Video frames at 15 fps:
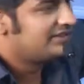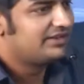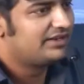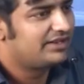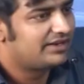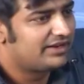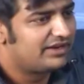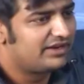இதில்
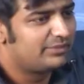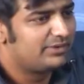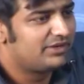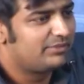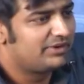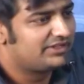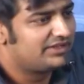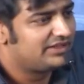இருக்க ரெண்டு பேரை
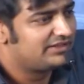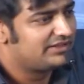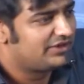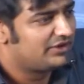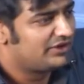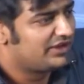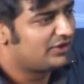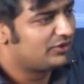பார்த்தாலே
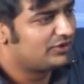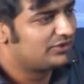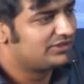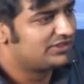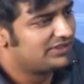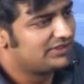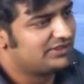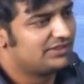தெரியும் ஏன்னா அவங்க
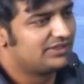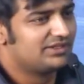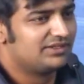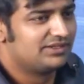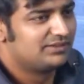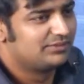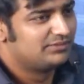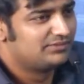வந்து
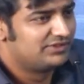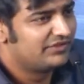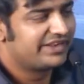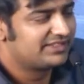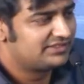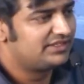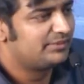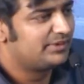
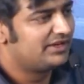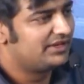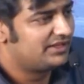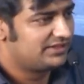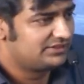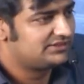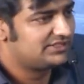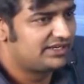இவங்க
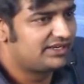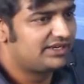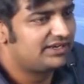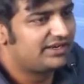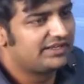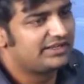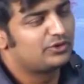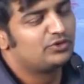சினிமாவில் ஜென்ரலாக
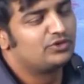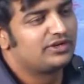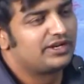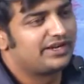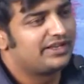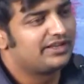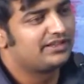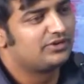நடிக்கிறவங்களும்
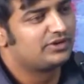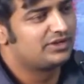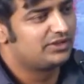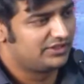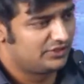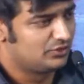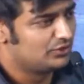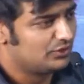கிடையாது அவங்க
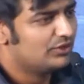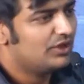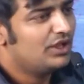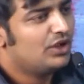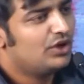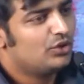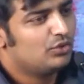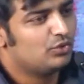ஏதோ
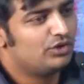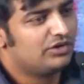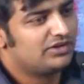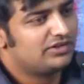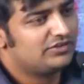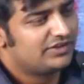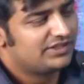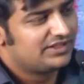
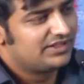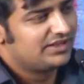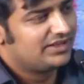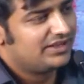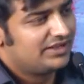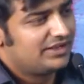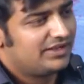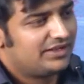ஊர்லேருந்து வந்த
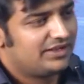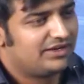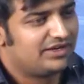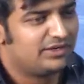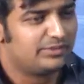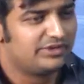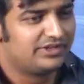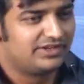
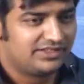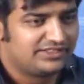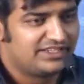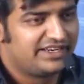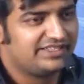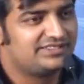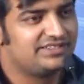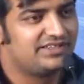ரெண்டு பேர் இந்த
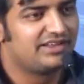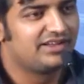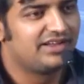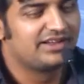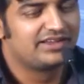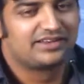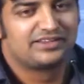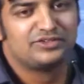நைஜீரியா
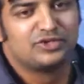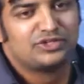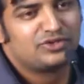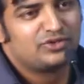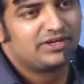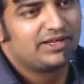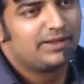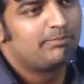அங்கேருந்து
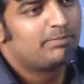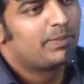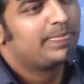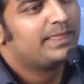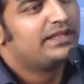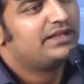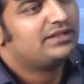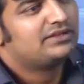வந்தவங்க
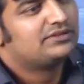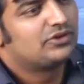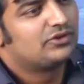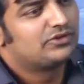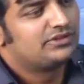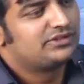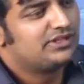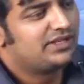ஸோ
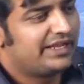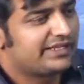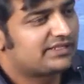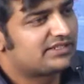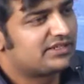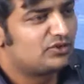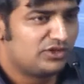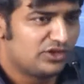அவங்க வந்து
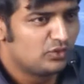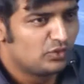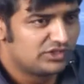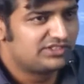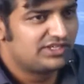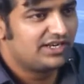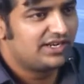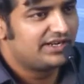ஆக்ஷன் ஒன்று
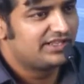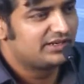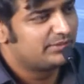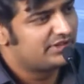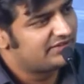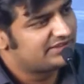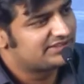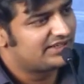ஒரிஜினலாக அடிக்கிற
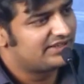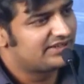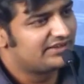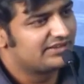மாதிரி வச்சார்